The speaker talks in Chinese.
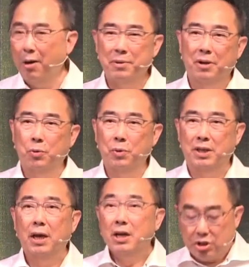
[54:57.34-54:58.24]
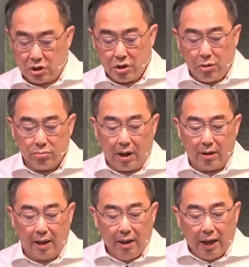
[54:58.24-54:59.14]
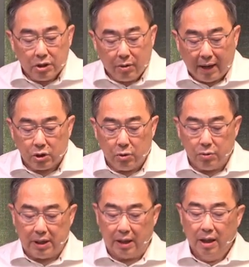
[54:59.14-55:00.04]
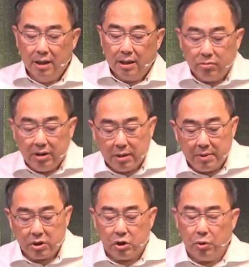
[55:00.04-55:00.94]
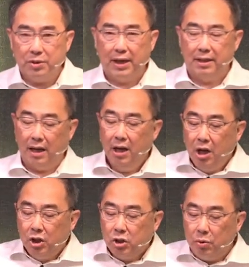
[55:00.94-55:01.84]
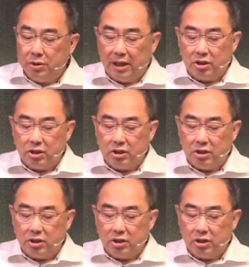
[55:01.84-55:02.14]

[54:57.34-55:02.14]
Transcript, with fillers: 不是你要不要的问题，时候到了他就来修剪。那到底什么是修剪呢？